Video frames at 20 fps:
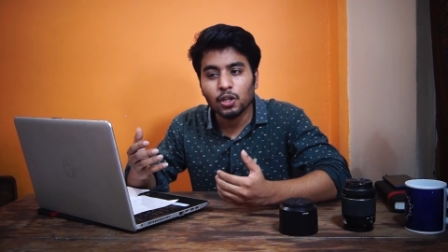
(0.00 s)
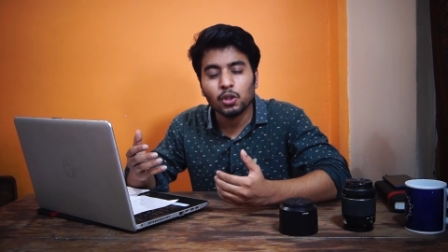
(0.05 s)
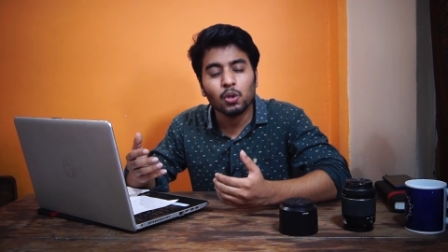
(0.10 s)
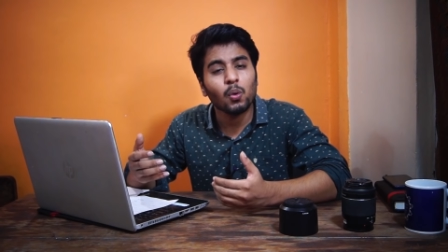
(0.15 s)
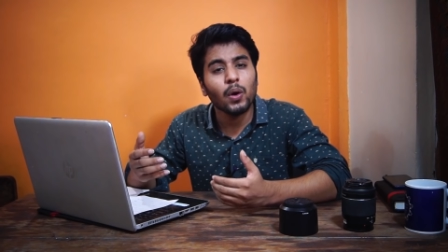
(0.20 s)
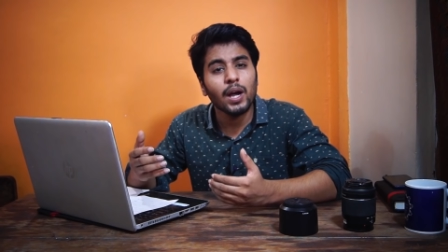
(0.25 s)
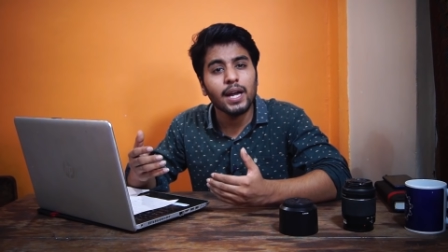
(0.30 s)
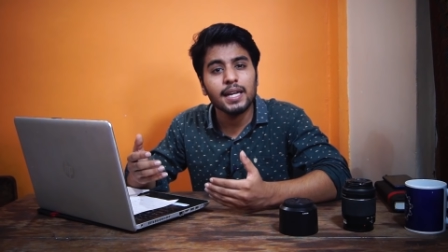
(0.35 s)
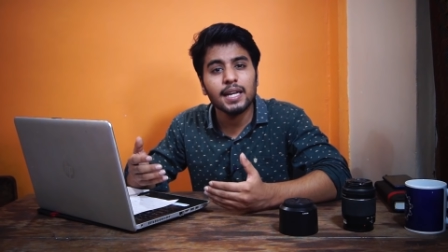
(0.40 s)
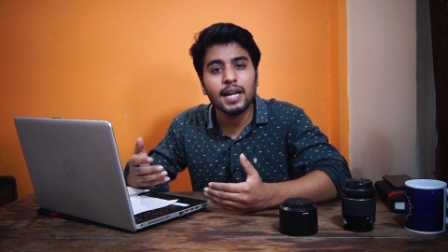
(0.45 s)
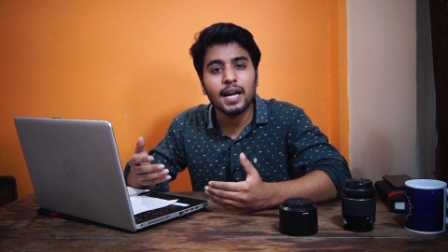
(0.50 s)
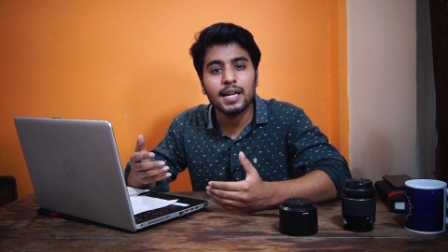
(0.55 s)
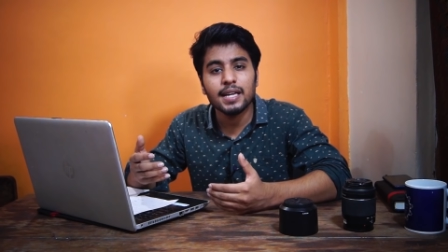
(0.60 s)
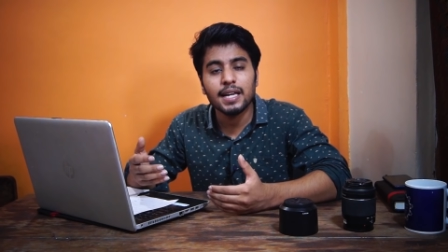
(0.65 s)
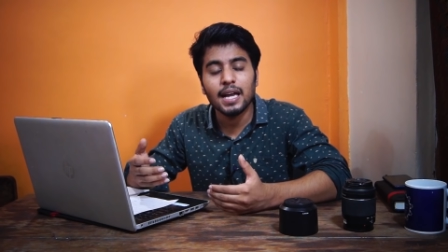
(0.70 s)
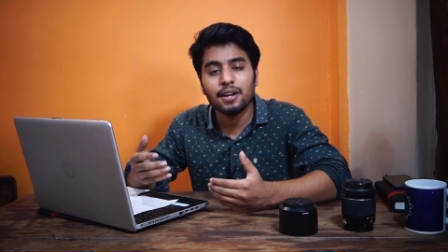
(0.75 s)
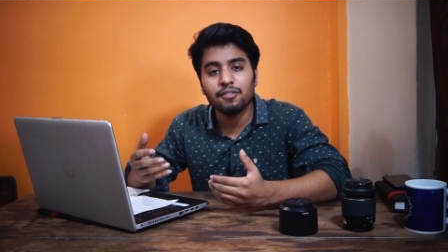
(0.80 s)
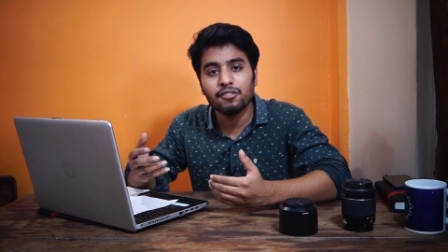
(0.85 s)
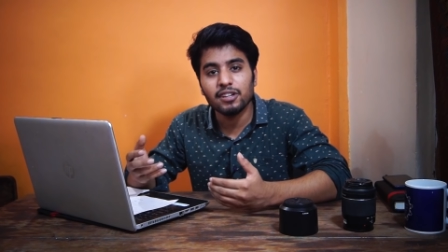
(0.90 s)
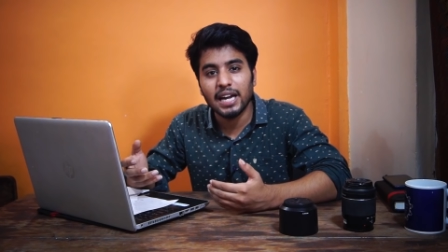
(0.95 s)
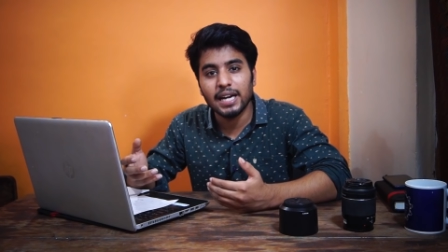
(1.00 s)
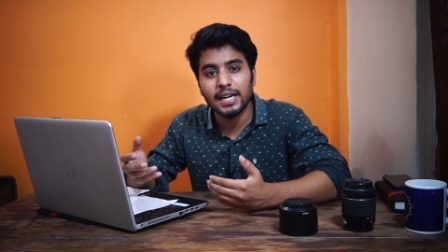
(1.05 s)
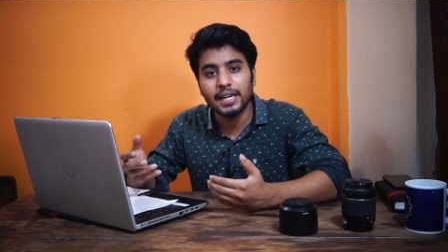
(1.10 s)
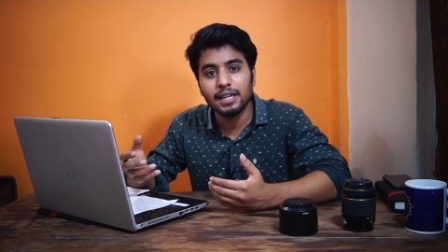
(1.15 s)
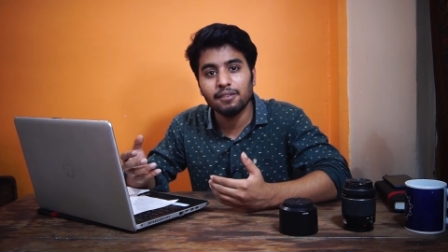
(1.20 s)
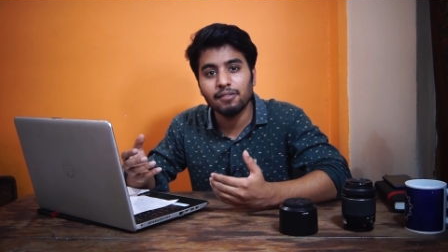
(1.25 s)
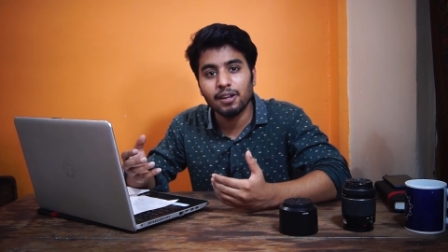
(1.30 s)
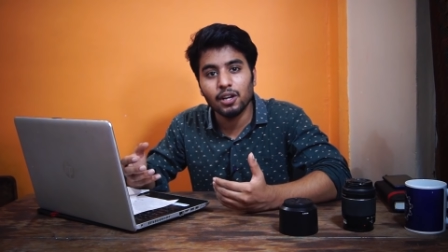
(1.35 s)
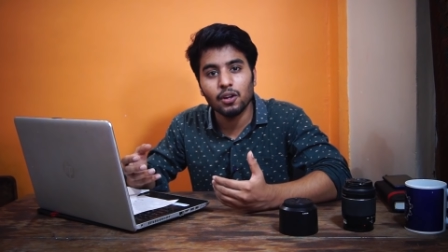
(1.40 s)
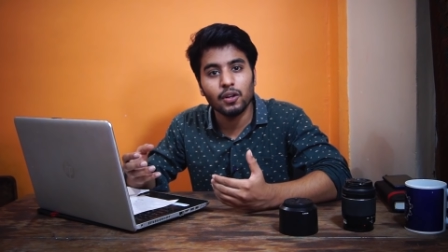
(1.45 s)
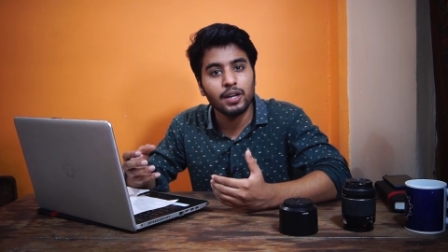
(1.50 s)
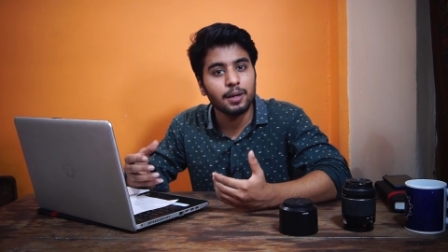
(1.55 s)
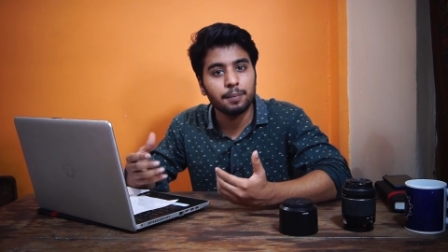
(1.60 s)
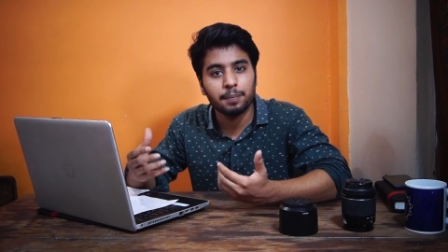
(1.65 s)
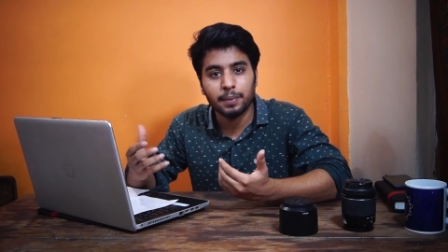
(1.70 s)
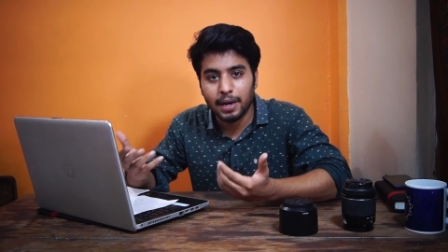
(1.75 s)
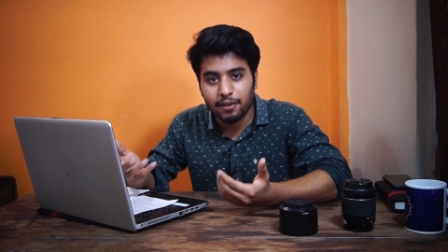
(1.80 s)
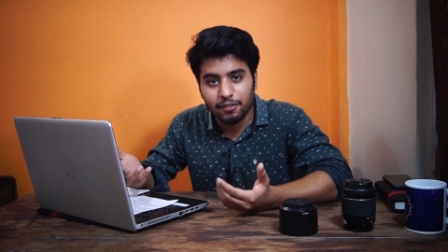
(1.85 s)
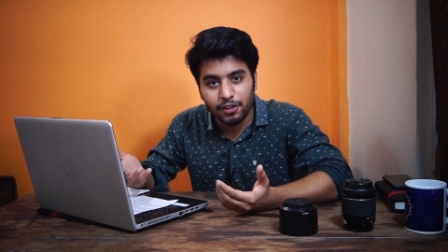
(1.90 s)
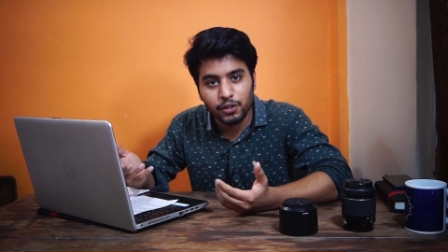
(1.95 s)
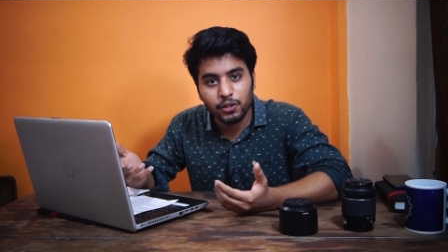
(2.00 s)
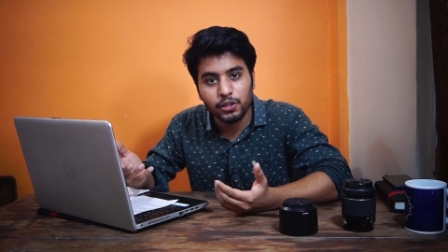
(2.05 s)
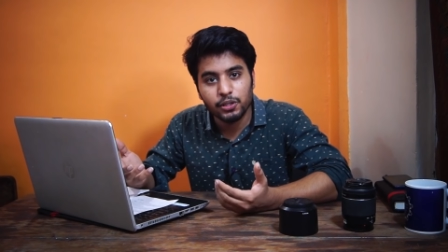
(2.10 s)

तो कहीं ना कहीं यार वी आई टी वेल्लोर एक प्राइवेट